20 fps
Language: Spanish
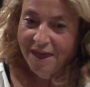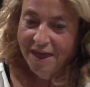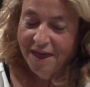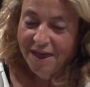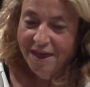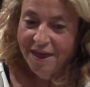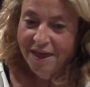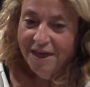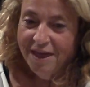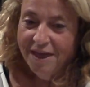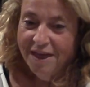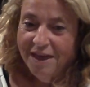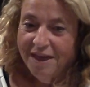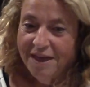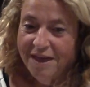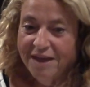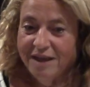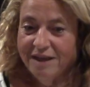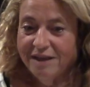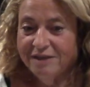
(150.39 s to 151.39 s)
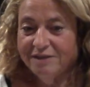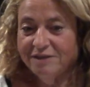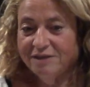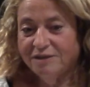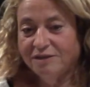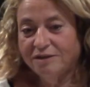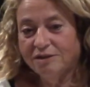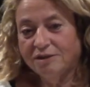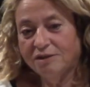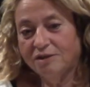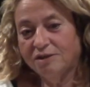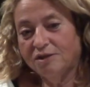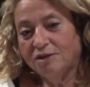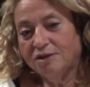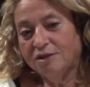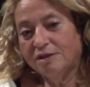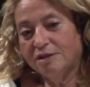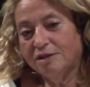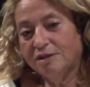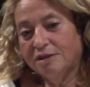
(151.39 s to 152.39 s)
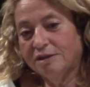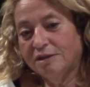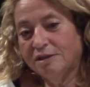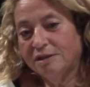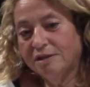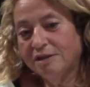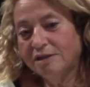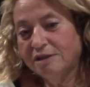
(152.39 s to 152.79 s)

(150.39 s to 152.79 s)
¿Que no te lo has imaginado o que...?